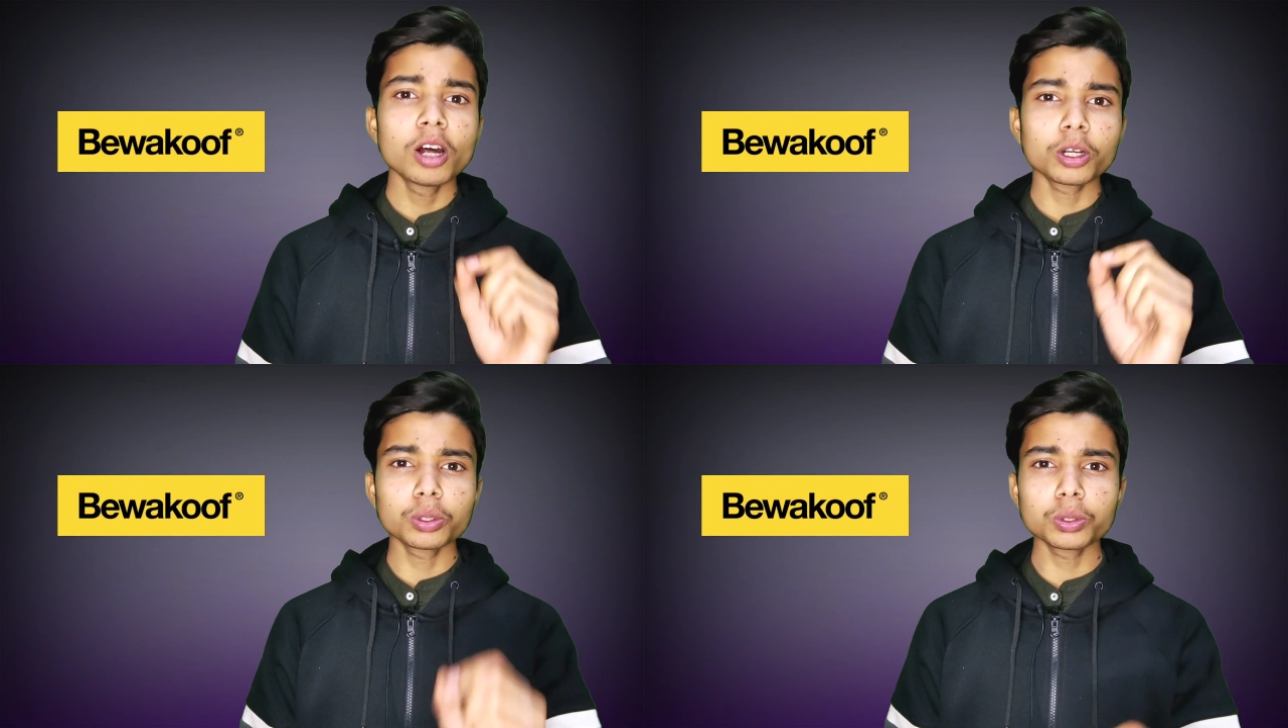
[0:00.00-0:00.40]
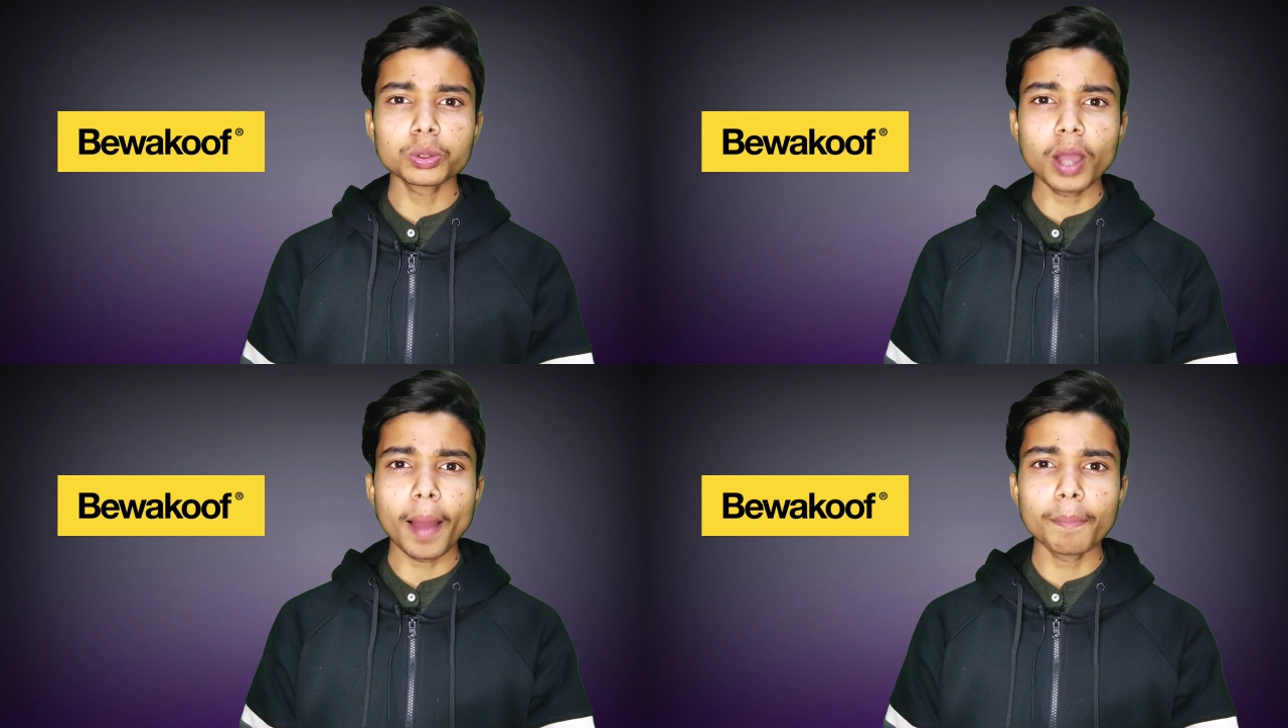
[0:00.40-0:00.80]
और
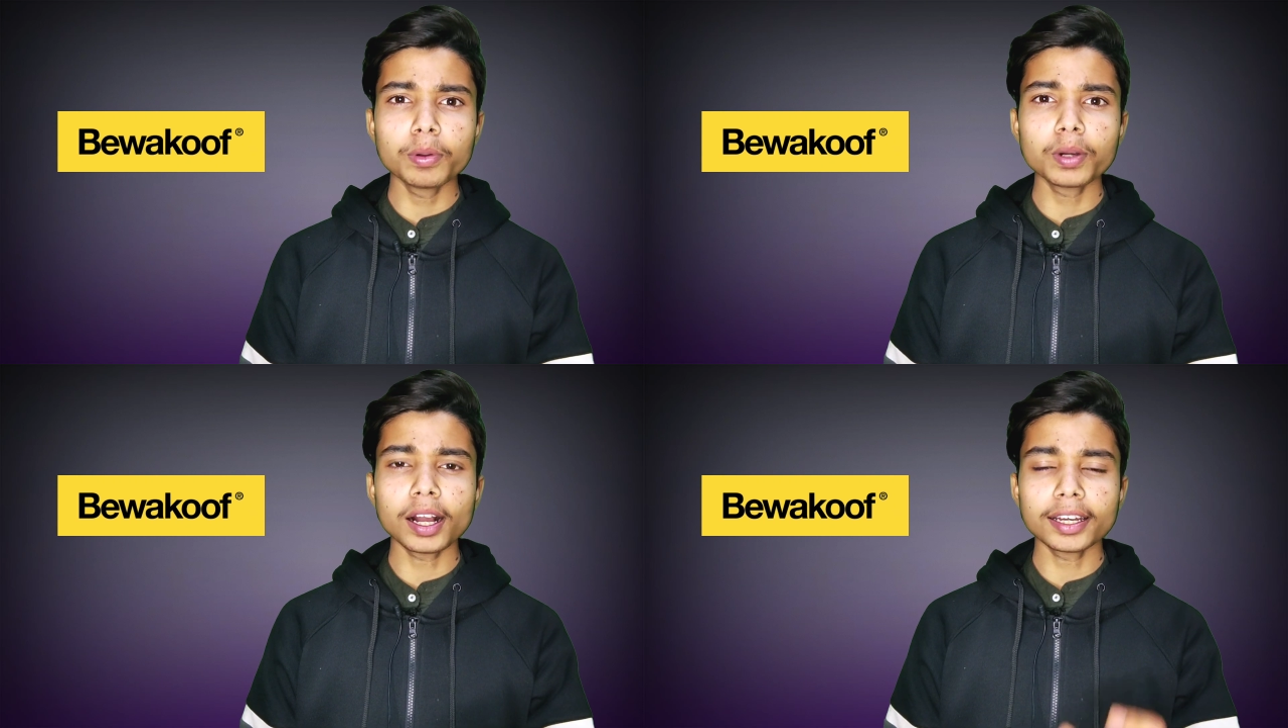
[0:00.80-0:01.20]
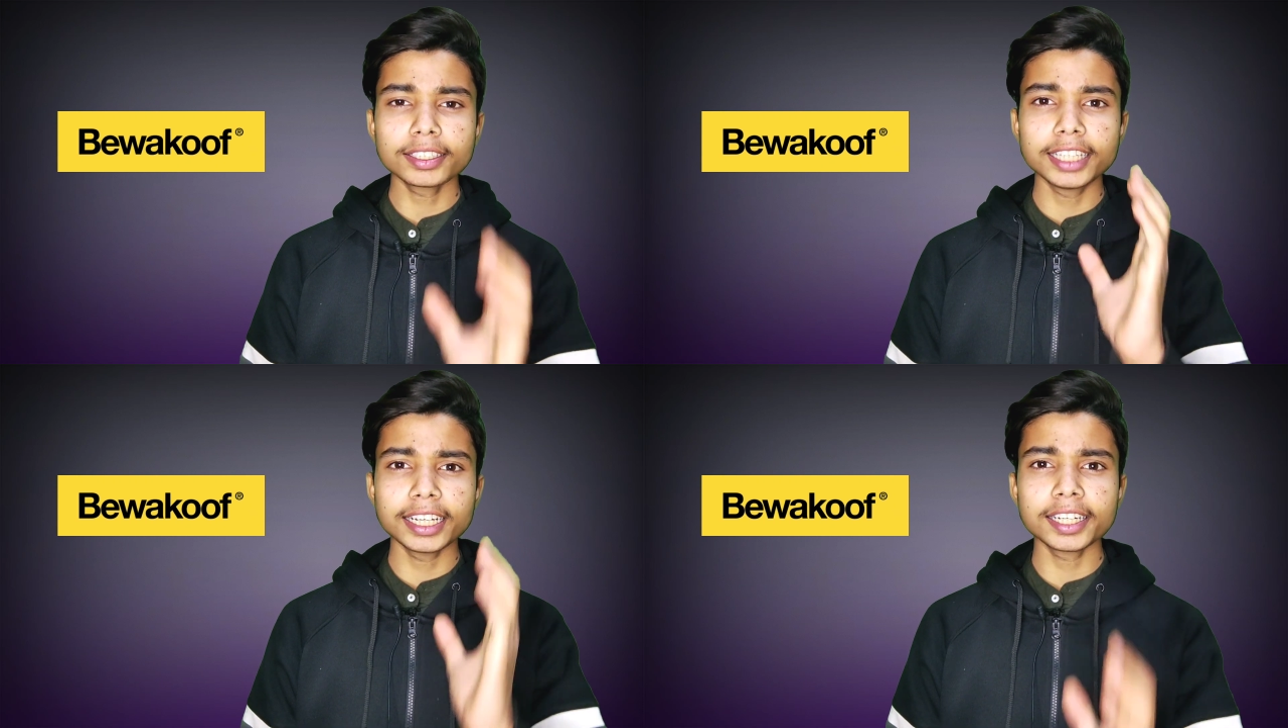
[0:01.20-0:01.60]
दोस्तों आप लोग
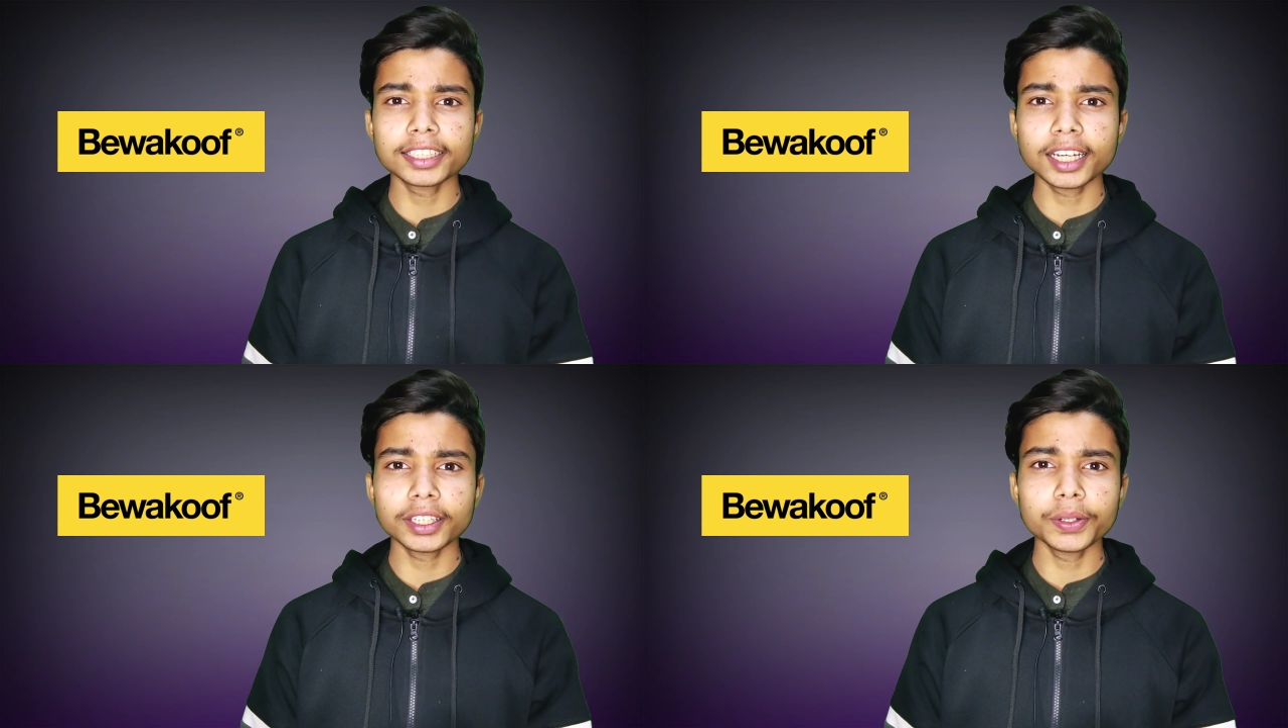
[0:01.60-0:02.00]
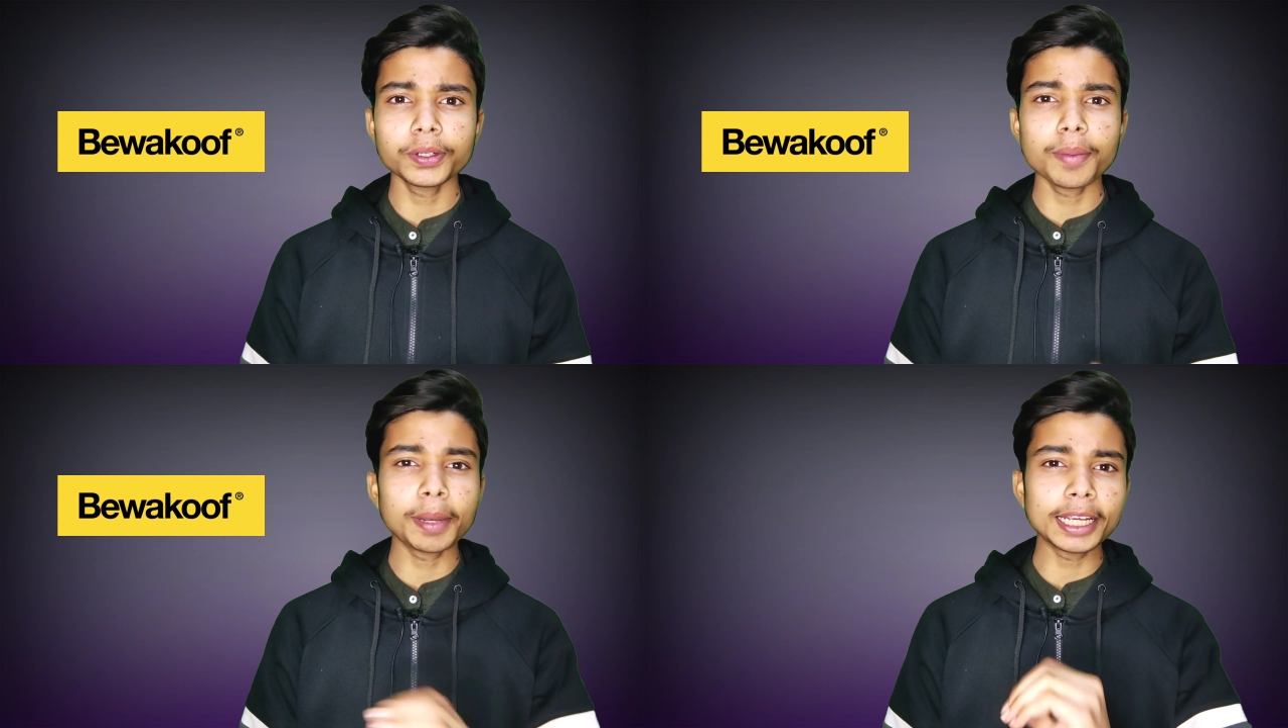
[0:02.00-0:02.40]
अगर देखना चाहते
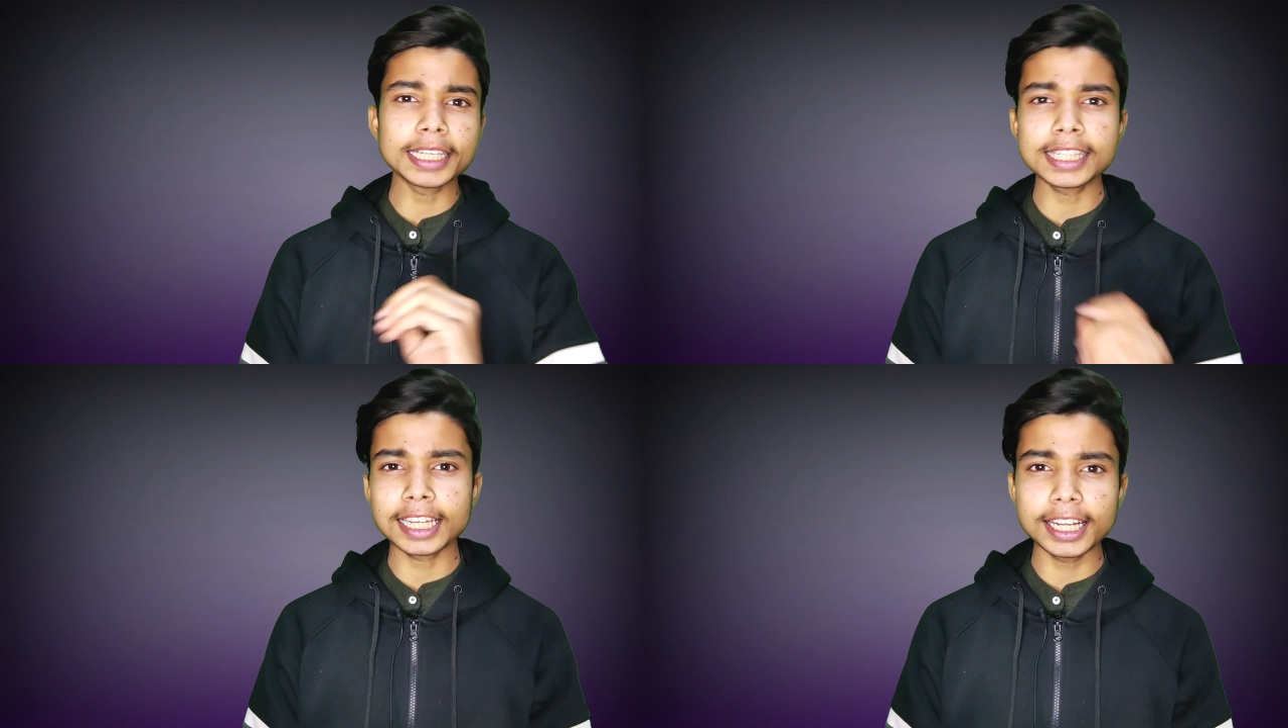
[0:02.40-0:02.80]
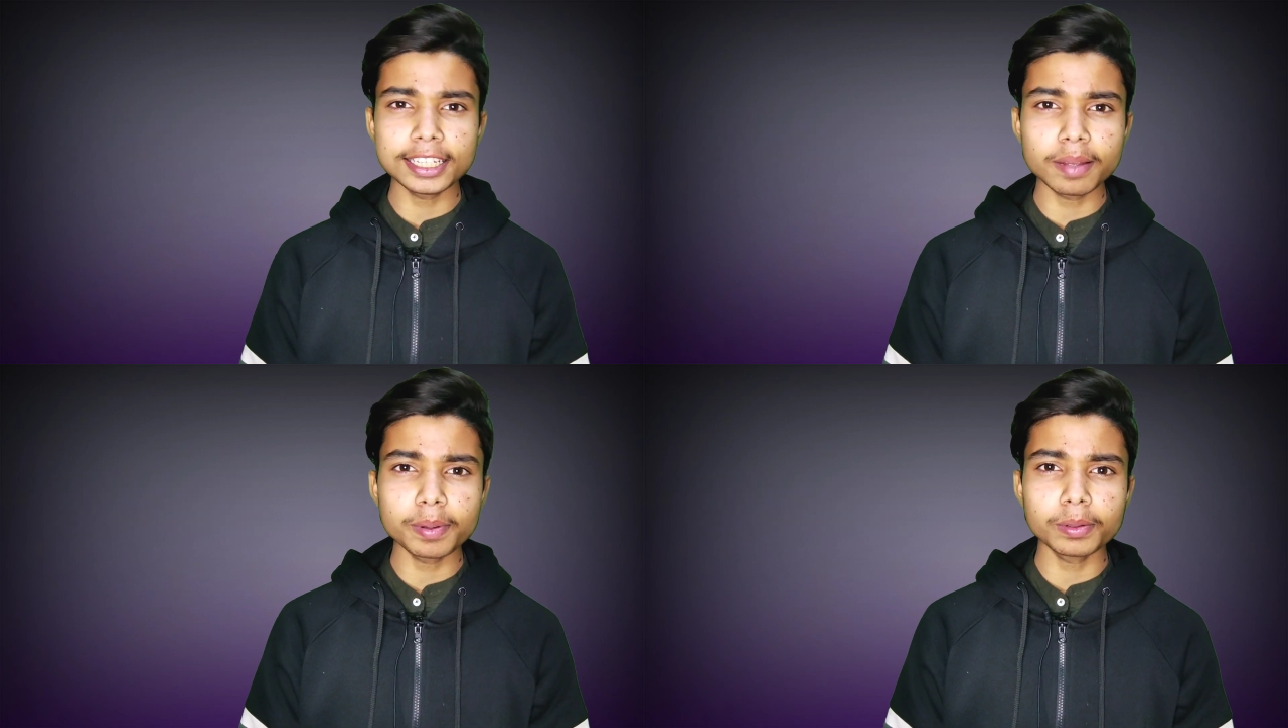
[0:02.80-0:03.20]
हो कि मैंने किस
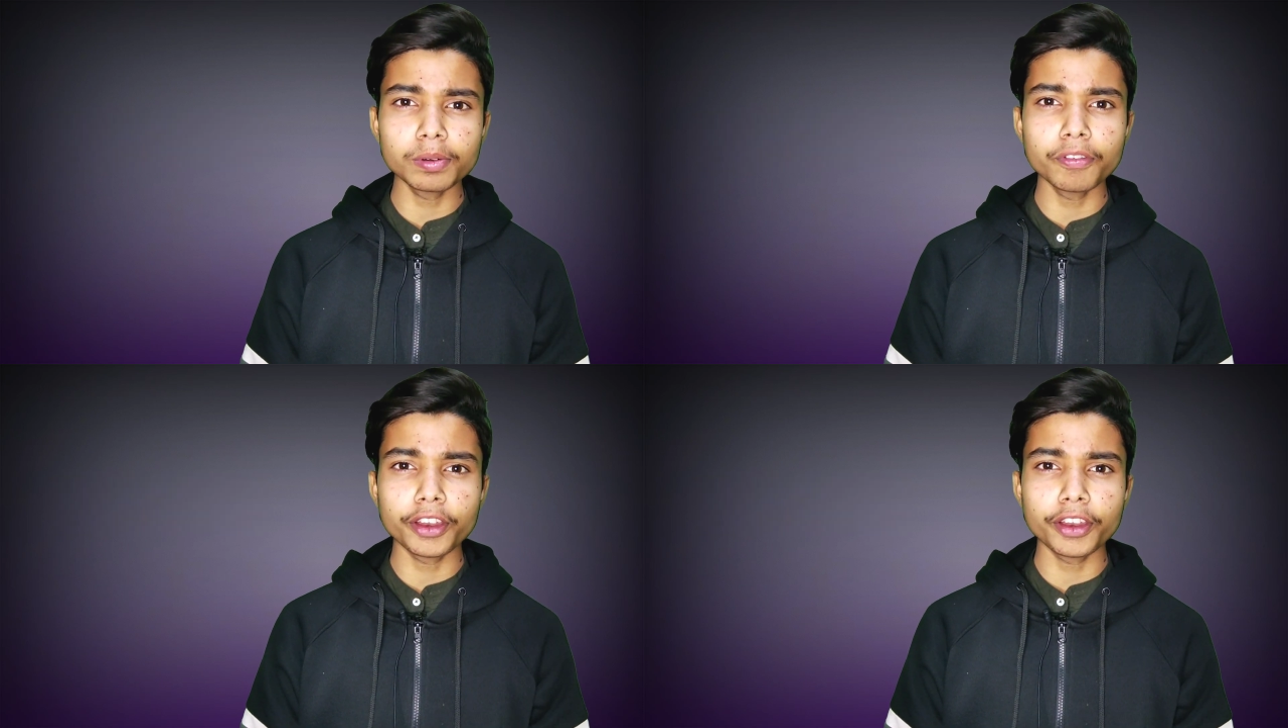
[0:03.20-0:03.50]
तरीके से बिल्कुल